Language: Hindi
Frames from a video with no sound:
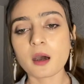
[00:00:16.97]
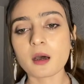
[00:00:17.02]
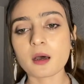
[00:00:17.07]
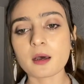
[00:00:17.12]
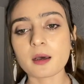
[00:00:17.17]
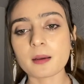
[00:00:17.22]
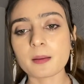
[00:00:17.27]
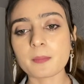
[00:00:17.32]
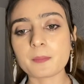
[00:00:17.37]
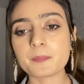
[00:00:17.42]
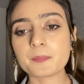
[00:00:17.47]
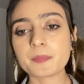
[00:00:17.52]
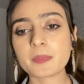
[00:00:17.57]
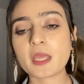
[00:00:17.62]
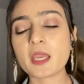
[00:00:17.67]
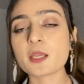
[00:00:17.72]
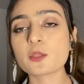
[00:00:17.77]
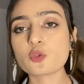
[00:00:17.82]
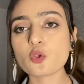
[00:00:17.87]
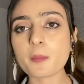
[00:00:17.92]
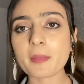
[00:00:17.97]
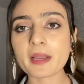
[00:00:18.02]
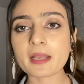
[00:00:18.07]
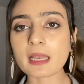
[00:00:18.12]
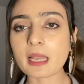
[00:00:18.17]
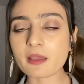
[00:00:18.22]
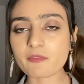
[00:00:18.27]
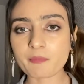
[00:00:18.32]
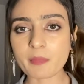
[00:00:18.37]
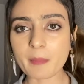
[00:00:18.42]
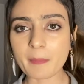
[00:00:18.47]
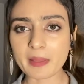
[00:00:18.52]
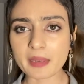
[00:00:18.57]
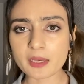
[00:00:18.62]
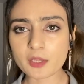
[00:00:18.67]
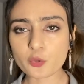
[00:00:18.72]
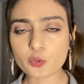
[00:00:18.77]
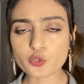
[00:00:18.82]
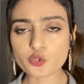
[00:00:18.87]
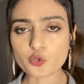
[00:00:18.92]
एक तो हमारी लाइफ में
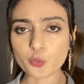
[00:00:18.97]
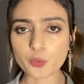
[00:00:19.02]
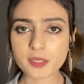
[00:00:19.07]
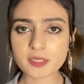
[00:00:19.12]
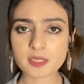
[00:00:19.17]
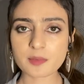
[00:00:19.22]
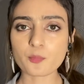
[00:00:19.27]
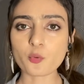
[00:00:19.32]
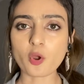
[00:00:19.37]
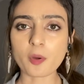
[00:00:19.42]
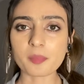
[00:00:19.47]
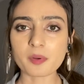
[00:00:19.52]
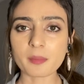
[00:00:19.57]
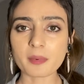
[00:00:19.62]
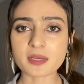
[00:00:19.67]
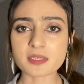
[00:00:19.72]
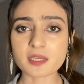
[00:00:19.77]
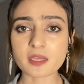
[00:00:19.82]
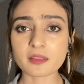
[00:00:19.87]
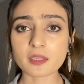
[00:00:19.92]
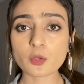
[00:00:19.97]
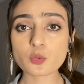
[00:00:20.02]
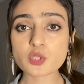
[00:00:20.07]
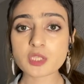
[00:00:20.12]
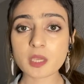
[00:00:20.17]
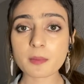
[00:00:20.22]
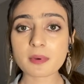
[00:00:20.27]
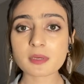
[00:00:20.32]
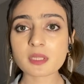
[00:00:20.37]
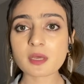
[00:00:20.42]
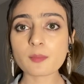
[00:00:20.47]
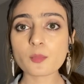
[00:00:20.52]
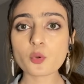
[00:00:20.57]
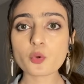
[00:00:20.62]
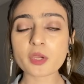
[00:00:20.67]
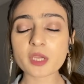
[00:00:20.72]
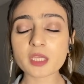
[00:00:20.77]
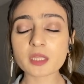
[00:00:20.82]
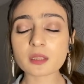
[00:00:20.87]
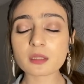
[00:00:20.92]
पहले कोई छोटी सी प्रॉब्लम आ जाती है उसके बाद हम
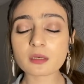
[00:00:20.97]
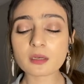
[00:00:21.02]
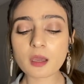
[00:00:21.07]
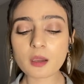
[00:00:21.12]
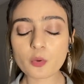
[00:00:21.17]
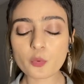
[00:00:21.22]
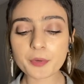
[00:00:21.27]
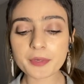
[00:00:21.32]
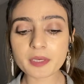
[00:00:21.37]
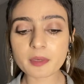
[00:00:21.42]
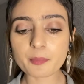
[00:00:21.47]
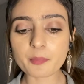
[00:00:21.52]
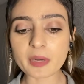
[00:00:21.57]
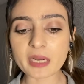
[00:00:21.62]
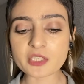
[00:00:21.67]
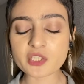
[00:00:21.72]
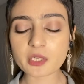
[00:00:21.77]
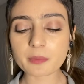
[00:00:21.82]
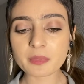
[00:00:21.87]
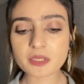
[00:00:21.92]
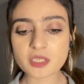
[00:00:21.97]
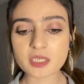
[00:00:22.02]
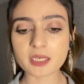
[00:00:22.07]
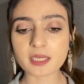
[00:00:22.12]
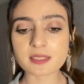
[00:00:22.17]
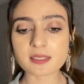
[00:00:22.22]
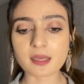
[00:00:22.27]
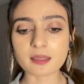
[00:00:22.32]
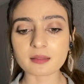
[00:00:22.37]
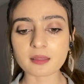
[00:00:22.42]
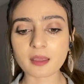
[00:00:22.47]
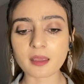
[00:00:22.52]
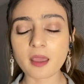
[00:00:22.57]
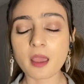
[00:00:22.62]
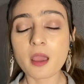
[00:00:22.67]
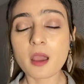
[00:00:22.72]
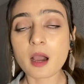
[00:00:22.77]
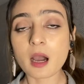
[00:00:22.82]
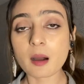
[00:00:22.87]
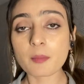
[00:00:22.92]
लोग इतना कोई डिप्रेशन में चले जाते हैं
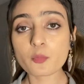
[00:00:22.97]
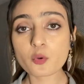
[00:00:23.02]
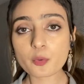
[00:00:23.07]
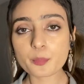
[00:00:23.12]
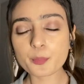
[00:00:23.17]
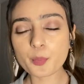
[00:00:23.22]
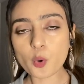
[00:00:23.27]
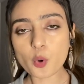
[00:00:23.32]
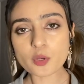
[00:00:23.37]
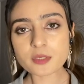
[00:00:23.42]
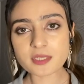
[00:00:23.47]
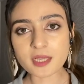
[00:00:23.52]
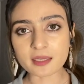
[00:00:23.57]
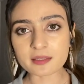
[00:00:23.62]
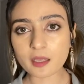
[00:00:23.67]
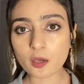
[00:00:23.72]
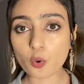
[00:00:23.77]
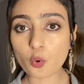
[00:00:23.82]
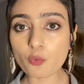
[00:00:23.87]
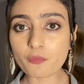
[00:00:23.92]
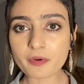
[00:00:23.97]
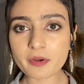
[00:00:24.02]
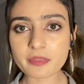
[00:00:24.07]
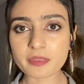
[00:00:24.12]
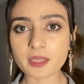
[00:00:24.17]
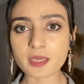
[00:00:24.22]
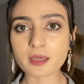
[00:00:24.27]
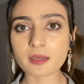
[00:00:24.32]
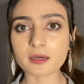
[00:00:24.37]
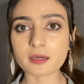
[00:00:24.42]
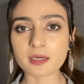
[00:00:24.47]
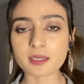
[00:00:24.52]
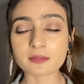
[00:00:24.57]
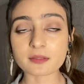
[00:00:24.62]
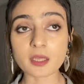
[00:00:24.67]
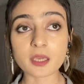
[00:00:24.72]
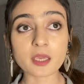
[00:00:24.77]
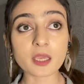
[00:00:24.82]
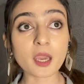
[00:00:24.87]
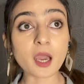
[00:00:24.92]
हम लोग बहुत ज्यादा ओवर थिंक कर
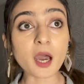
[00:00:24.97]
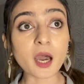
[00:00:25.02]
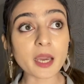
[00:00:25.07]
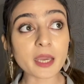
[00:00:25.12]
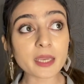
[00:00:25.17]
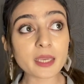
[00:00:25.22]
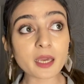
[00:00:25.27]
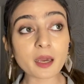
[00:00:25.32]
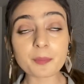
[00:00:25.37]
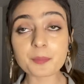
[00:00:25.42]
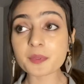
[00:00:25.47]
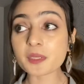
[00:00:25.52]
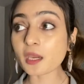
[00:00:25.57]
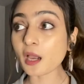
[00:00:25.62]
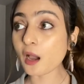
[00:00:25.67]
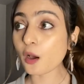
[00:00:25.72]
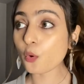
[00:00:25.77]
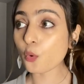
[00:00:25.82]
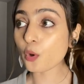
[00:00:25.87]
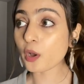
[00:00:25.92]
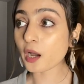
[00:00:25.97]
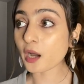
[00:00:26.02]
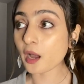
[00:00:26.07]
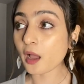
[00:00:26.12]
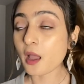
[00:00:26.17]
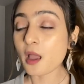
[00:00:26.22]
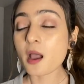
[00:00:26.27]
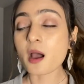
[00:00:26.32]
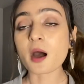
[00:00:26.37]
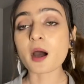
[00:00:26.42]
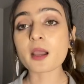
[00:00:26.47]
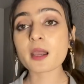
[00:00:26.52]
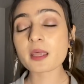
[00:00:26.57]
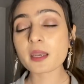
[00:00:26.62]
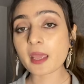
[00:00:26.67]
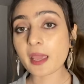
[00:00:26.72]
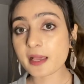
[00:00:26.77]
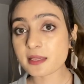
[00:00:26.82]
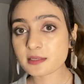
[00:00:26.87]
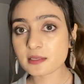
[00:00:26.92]
लेते हैं कि हाय अब क्या होगा
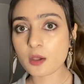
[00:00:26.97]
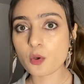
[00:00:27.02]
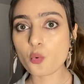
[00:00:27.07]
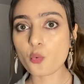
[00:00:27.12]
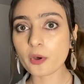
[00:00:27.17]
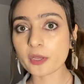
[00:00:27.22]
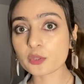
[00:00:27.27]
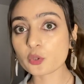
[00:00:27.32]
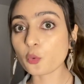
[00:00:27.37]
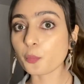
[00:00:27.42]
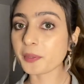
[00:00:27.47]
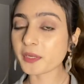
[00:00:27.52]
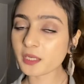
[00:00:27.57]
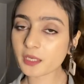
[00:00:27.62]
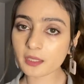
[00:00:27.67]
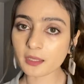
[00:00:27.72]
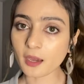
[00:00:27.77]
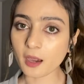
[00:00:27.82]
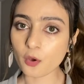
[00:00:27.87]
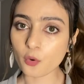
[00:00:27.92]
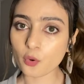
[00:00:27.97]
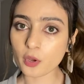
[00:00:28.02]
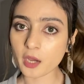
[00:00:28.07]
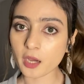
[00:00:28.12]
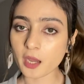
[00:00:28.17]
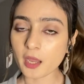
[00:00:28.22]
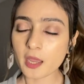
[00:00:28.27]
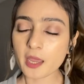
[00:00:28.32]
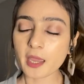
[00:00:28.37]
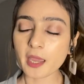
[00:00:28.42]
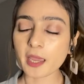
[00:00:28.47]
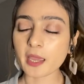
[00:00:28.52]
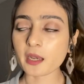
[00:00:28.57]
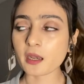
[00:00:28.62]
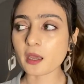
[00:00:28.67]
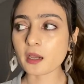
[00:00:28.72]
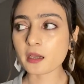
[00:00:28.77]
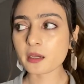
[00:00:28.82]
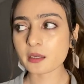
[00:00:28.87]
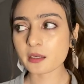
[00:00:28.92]
अगर ऐसा हुआ तो फिर क्या होगा
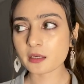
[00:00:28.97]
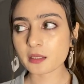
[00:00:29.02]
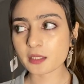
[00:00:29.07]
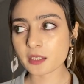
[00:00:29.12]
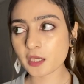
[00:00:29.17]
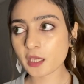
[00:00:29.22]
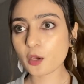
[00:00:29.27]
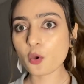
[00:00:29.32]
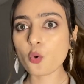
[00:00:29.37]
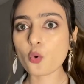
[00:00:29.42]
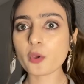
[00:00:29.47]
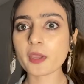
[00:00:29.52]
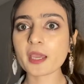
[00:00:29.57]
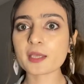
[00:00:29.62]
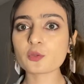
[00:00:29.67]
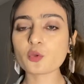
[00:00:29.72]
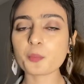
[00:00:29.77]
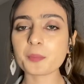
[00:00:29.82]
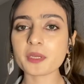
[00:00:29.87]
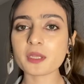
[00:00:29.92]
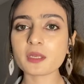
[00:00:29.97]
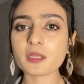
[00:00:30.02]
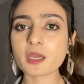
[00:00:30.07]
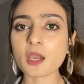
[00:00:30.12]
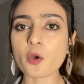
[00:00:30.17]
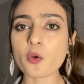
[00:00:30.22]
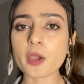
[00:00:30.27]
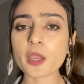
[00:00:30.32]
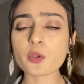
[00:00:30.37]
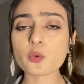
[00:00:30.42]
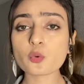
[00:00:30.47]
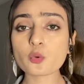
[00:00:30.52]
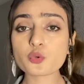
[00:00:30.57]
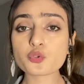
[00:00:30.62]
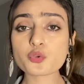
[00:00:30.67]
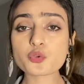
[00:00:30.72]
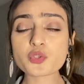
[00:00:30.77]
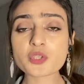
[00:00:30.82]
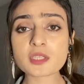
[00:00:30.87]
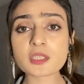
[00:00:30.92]
एंड अगर ये हो गया तो फिर क्या होगा यू you नो
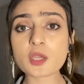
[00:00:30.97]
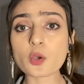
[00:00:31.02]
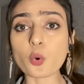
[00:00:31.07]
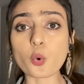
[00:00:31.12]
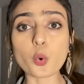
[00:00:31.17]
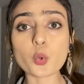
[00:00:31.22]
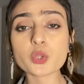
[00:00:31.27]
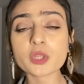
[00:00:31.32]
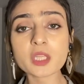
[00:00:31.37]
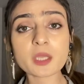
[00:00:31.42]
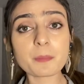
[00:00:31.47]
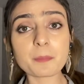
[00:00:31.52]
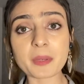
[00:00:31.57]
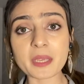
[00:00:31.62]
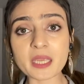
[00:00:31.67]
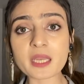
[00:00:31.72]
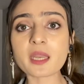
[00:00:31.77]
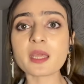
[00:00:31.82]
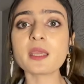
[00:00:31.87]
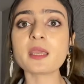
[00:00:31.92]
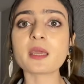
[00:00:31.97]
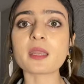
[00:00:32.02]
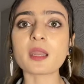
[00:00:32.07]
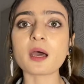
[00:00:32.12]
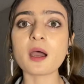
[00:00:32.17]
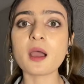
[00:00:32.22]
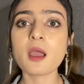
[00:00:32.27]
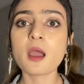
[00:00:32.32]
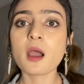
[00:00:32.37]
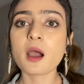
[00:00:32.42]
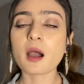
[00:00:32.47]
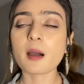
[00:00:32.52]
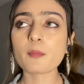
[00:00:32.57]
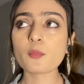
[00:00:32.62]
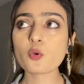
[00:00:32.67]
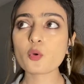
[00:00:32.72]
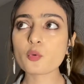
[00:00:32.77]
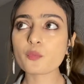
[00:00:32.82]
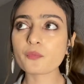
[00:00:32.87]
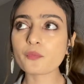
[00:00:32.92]
know, जो चीजें होती भी नहीं है ना हम
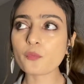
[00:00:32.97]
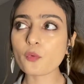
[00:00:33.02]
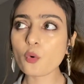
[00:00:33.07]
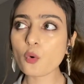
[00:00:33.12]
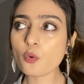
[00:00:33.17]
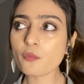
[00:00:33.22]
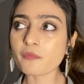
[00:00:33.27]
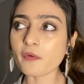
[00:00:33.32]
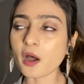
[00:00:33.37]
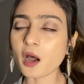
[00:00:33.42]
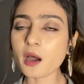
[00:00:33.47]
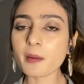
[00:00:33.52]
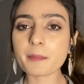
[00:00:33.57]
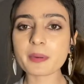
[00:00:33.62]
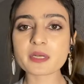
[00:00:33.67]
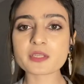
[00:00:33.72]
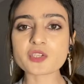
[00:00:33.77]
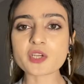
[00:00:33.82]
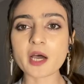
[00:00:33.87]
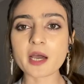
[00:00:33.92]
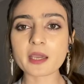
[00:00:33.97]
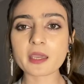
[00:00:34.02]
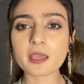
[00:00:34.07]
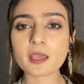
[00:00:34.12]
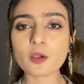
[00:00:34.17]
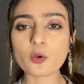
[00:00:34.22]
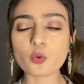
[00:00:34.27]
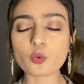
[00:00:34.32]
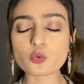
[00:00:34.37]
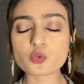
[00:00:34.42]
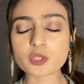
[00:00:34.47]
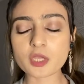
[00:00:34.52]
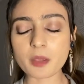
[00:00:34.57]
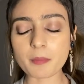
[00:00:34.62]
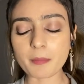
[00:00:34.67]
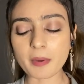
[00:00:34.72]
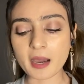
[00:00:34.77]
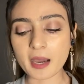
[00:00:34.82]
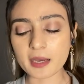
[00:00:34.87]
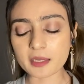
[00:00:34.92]
लोग वो वहां पर जाके और उसके
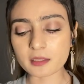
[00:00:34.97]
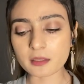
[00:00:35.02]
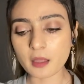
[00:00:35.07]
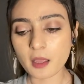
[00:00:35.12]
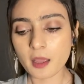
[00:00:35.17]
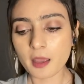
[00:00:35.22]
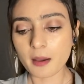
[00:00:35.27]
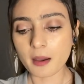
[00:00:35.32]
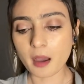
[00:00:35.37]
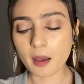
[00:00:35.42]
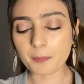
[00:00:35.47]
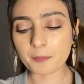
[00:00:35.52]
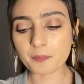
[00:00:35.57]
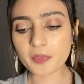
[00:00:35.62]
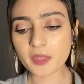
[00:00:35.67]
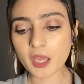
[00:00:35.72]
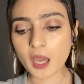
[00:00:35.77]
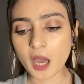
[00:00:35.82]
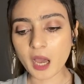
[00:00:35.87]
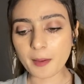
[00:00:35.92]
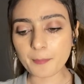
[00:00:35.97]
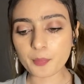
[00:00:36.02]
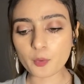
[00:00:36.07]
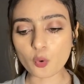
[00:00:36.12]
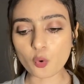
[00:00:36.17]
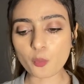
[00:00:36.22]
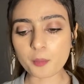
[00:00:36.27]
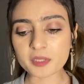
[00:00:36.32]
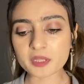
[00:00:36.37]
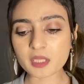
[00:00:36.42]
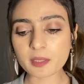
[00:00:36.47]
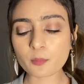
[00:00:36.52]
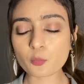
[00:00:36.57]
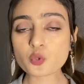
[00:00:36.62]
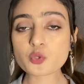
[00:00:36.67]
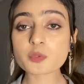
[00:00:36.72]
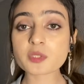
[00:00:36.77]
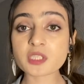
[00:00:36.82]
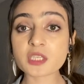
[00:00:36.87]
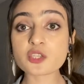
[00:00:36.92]
बाद अपने आप को मतलब
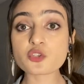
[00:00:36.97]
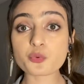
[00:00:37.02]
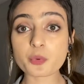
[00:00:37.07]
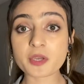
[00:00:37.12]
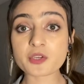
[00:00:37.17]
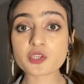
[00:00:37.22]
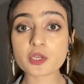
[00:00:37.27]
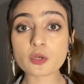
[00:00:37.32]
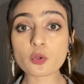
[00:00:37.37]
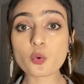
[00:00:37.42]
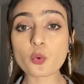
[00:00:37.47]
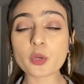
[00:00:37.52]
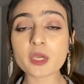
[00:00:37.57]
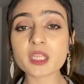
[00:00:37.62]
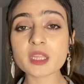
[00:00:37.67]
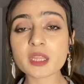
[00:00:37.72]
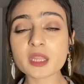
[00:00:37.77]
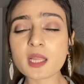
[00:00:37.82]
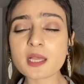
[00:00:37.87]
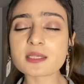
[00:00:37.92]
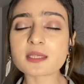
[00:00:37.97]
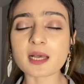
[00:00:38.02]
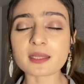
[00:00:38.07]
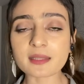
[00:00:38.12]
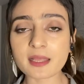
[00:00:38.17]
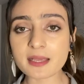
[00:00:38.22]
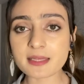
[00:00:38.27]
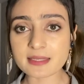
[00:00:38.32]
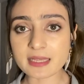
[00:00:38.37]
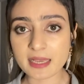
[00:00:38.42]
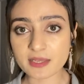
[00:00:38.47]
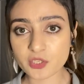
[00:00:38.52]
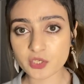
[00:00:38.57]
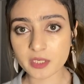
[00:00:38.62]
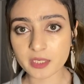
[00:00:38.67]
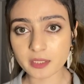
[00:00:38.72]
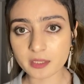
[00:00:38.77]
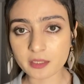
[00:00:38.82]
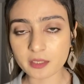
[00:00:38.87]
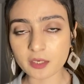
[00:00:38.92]
उस सिचुएशन को इतना ज्यादा
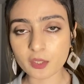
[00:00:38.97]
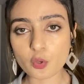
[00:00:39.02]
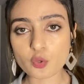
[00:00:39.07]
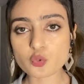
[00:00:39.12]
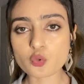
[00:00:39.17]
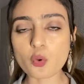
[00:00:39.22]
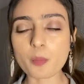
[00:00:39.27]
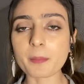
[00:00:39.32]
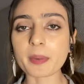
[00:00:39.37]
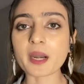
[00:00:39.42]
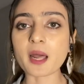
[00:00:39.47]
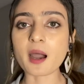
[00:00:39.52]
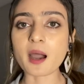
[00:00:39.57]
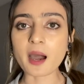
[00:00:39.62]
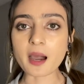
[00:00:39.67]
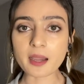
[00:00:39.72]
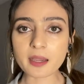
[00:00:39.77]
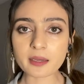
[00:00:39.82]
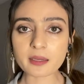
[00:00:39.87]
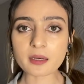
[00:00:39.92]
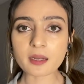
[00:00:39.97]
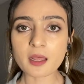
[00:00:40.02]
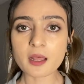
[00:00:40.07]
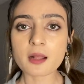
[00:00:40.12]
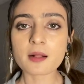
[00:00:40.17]
एग्जेजरेट करके उसको बढ़ाकर